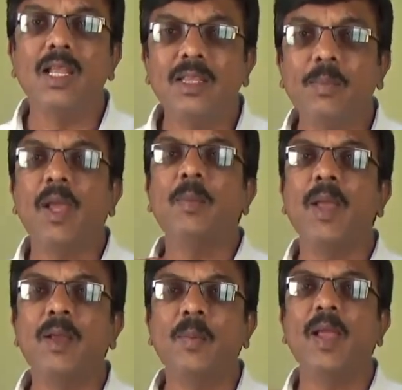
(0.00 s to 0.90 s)
ఎత్తి పై
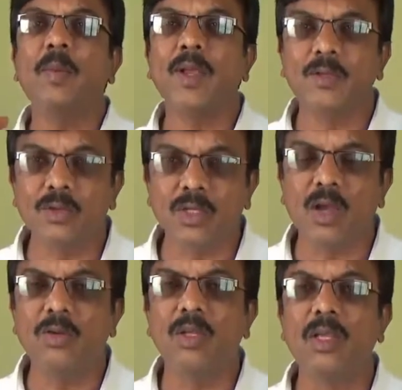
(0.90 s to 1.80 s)
పైకి పై పైకి చూస్తా
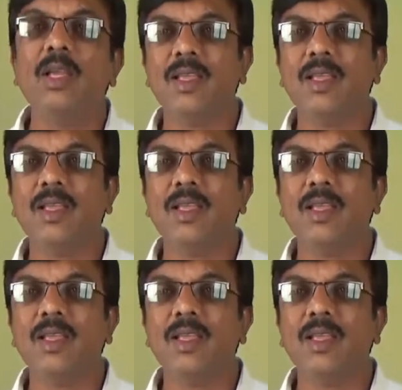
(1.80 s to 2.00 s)
ఉంది